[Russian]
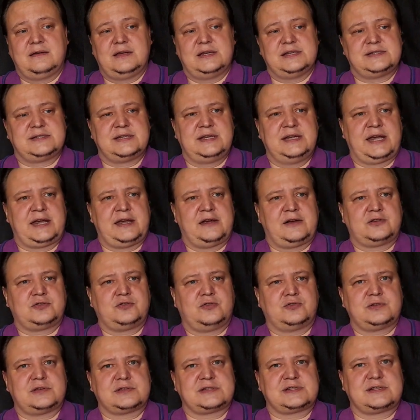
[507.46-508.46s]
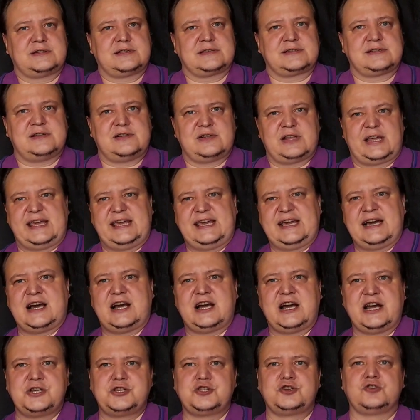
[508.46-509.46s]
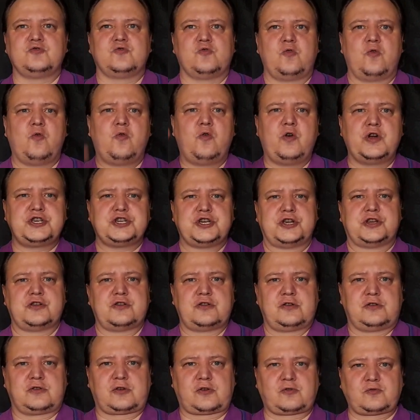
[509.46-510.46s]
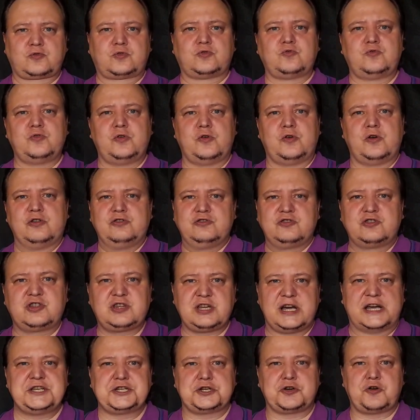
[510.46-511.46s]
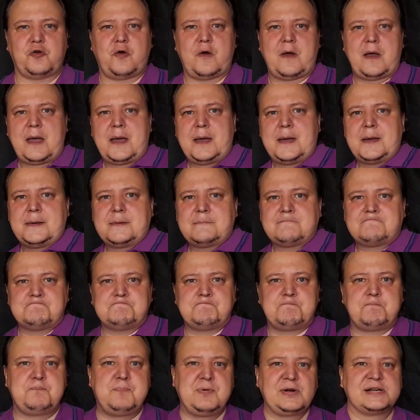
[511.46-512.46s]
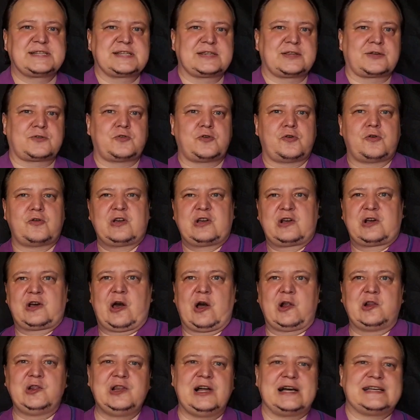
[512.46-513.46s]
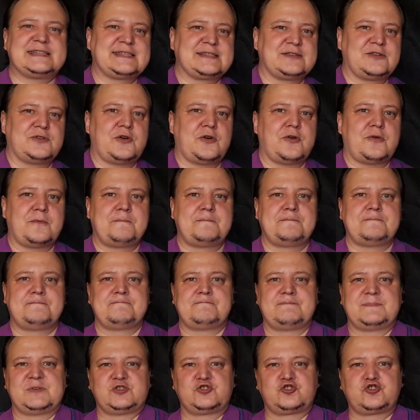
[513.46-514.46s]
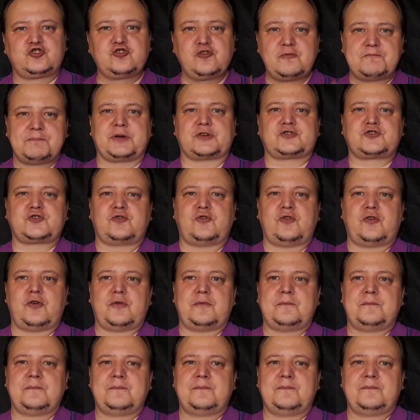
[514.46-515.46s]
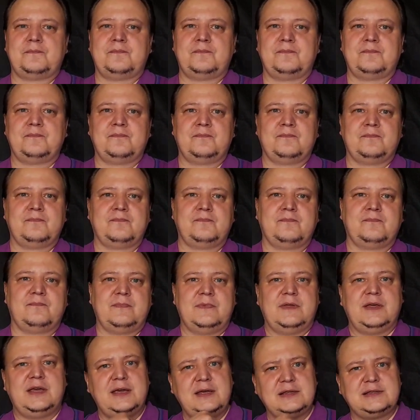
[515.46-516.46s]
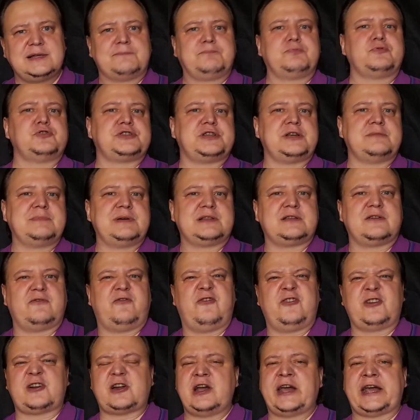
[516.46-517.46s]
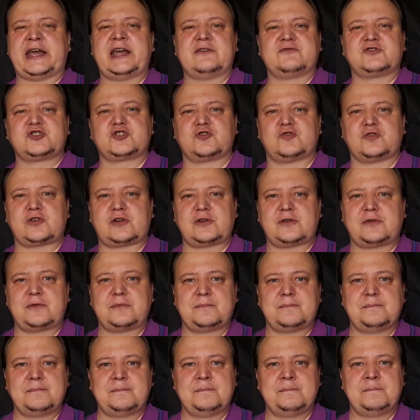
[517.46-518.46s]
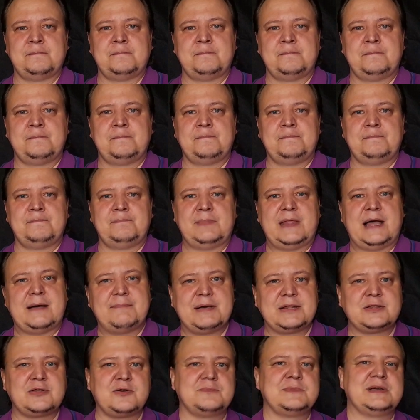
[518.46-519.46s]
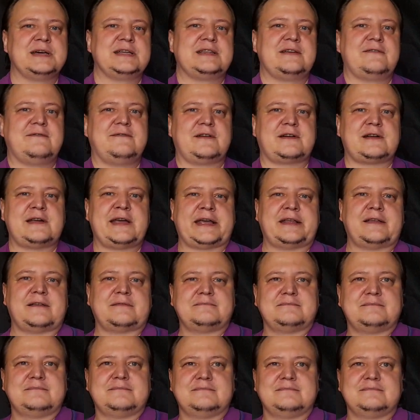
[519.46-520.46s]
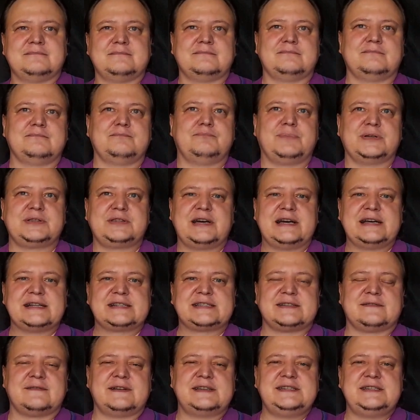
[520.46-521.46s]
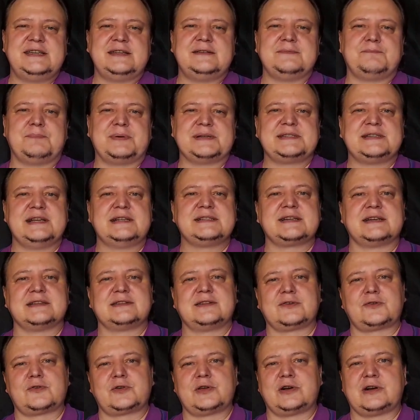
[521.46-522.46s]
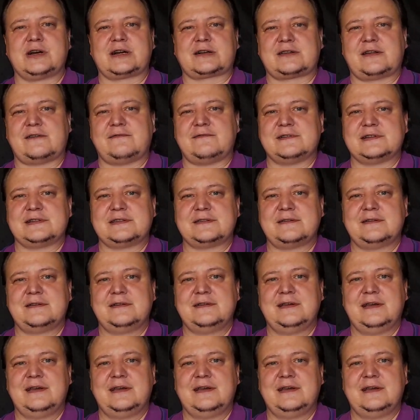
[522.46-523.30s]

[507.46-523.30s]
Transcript: из серии кто-то сказал, я хочу очень крутую тачку, быструю, классную, суперскую. И, допустим, это Ferrari F40. А потом на этой Ferrari пытается возить по сельской дороге картофан.